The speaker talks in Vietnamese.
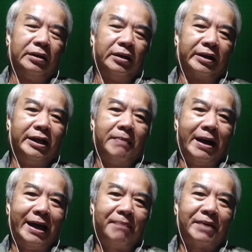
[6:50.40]
rồi khi
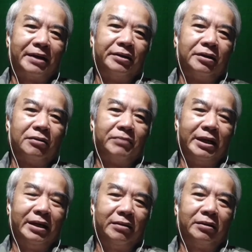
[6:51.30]
bạn ép ra nước cũng
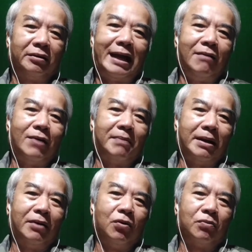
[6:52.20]
vậy nữa nó đắng quá
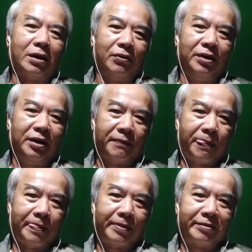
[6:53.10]
bạn uống không nổi á,
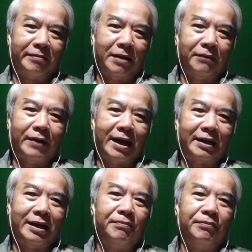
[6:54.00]
thì bạn pha
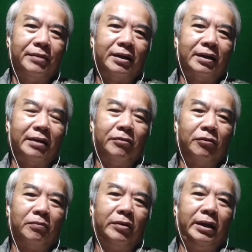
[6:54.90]
thêm ờ, là
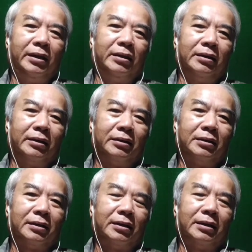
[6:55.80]
một miếng
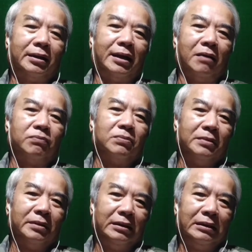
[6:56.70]
nước lọc
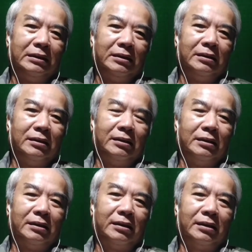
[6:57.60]

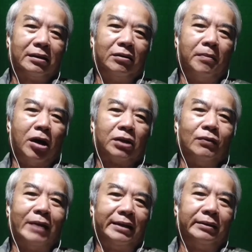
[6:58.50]
rồi bỏ tủ
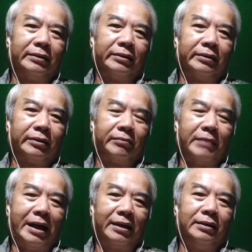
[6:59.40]
lạnh
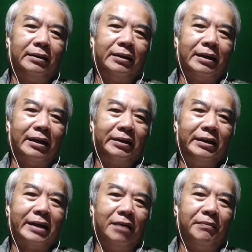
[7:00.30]
bạn cứ là đi chợ